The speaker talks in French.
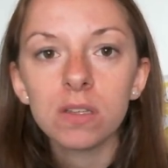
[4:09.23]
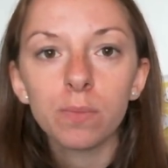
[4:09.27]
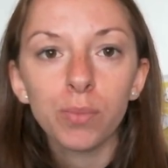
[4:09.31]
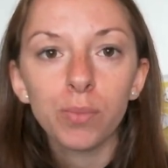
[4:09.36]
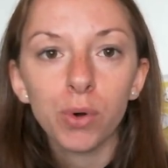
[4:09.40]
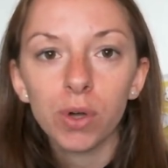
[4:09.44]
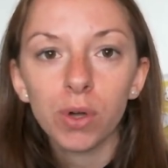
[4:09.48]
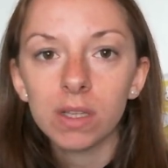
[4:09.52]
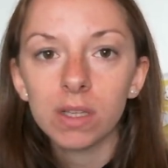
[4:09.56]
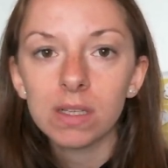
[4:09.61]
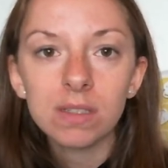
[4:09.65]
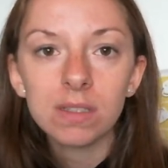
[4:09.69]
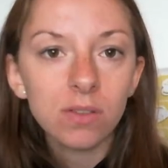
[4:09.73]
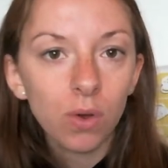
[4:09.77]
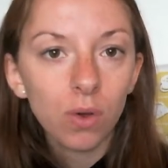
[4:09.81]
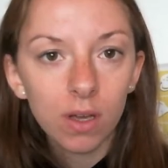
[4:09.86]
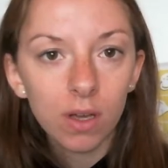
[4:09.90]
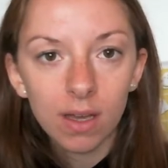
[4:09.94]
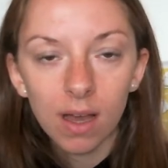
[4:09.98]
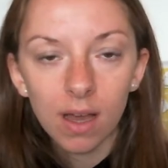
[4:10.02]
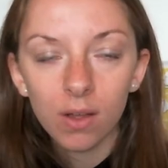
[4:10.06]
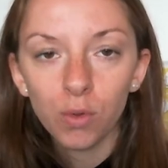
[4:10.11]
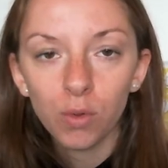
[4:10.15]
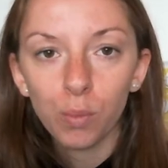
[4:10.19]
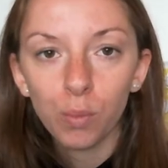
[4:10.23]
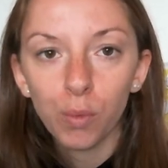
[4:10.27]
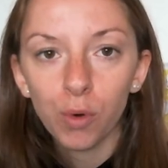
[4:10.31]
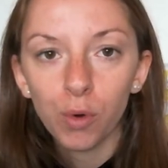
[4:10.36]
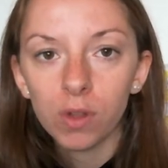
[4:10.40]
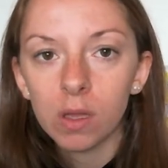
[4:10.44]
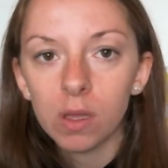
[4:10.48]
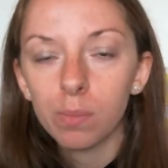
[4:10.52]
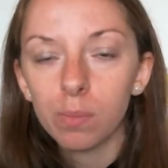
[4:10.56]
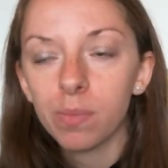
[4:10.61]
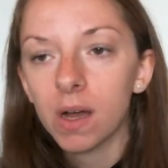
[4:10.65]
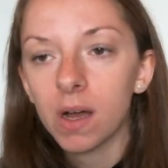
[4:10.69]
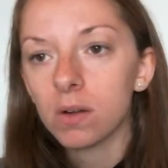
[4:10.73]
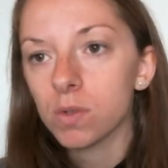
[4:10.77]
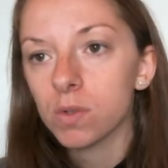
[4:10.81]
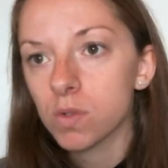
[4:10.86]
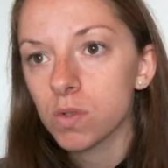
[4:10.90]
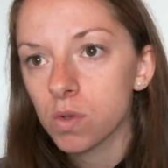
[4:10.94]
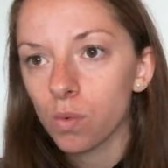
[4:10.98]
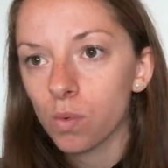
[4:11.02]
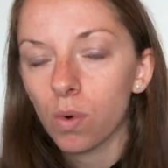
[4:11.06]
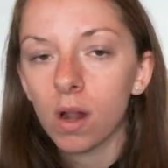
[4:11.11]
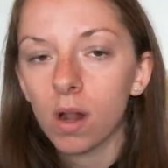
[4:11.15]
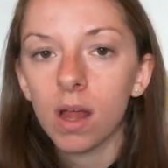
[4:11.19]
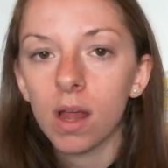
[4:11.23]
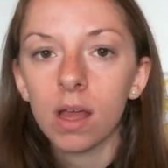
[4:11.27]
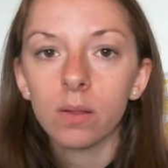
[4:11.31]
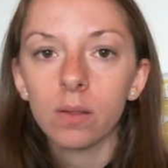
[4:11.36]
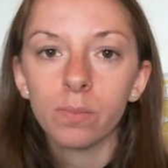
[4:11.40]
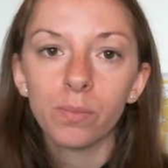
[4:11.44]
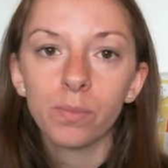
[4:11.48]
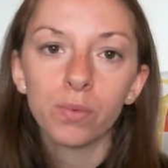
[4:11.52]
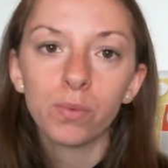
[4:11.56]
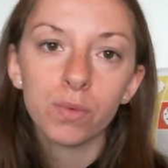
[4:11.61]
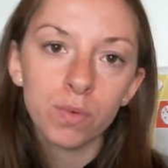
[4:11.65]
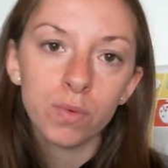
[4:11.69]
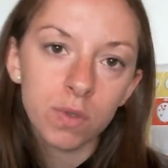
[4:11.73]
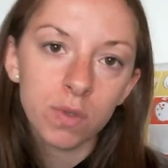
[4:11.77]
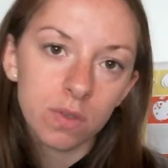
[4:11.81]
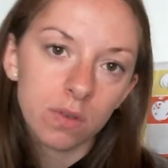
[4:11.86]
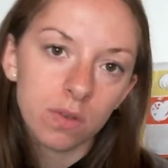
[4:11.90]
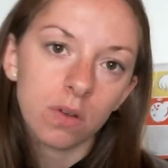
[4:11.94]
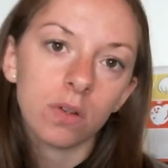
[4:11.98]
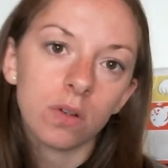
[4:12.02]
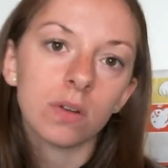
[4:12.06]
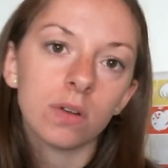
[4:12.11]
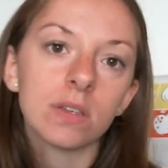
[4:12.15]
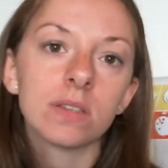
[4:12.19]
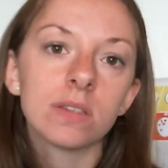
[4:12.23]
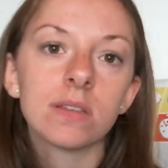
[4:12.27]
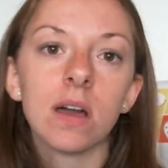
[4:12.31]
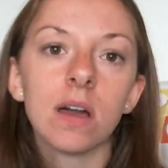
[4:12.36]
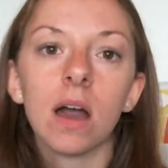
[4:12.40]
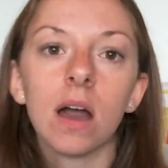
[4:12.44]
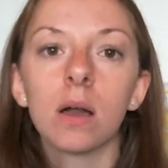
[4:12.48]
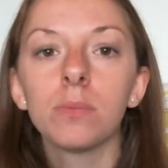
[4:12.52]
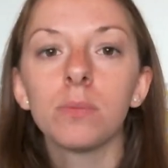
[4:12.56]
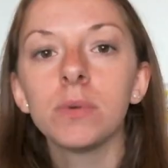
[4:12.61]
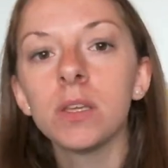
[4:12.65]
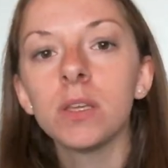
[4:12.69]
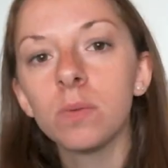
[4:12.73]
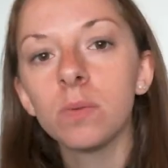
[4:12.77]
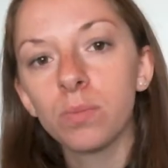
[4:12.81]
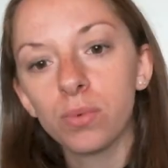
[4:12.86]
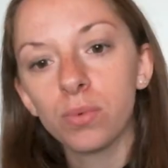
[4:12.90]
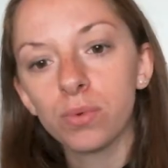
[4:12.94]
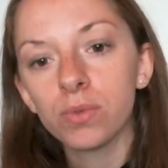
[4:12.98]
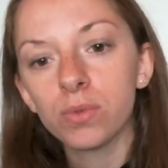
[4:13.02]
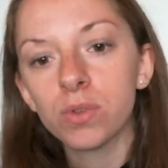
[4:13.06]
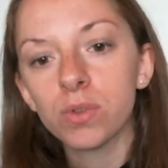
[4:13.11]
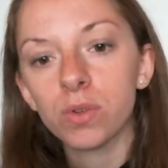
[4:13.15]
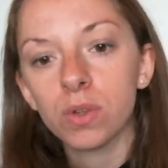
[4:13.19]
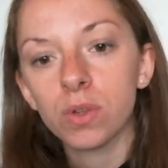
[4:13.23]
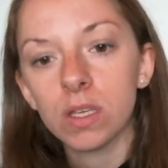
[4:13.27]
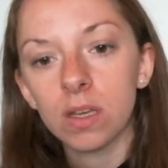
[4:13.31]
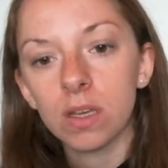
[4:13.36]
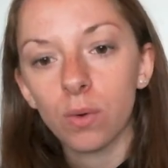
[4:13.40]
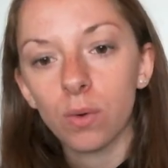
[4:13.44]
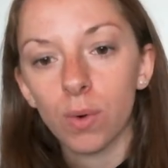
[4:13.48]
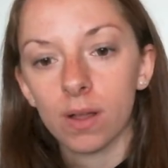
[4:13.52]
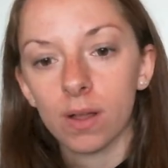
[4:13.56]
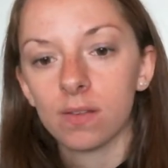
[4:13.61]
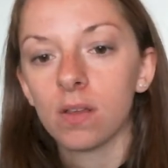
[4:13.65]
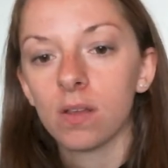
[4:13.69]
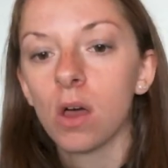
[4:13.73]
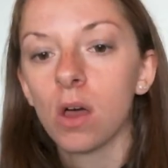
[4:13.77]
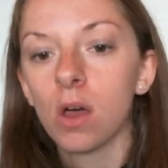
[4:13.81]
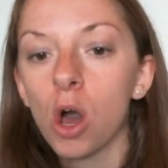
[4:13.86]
Prenez-en qu'un, ne prenez pas le squalane plus euh, les céramides plus le niquat.